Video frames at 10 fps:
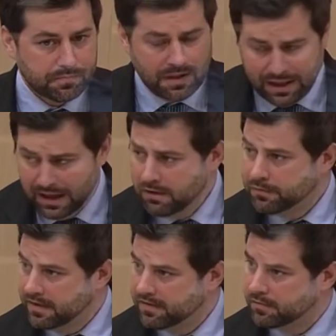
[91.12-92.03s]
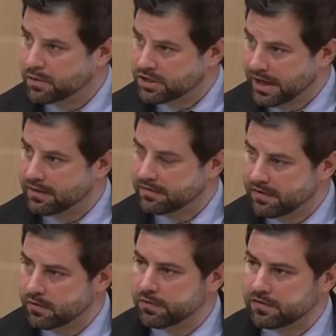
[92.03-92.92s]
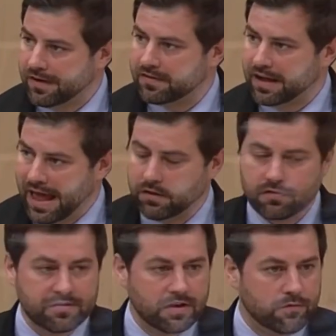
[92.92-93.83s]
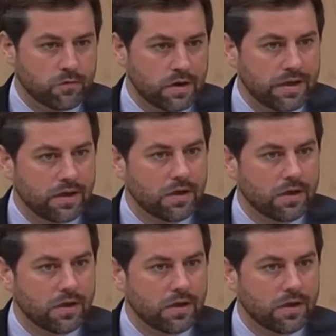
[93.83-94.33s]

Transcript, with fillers: hilft dieses Budget, das Sie uns für 2021 vorlegen,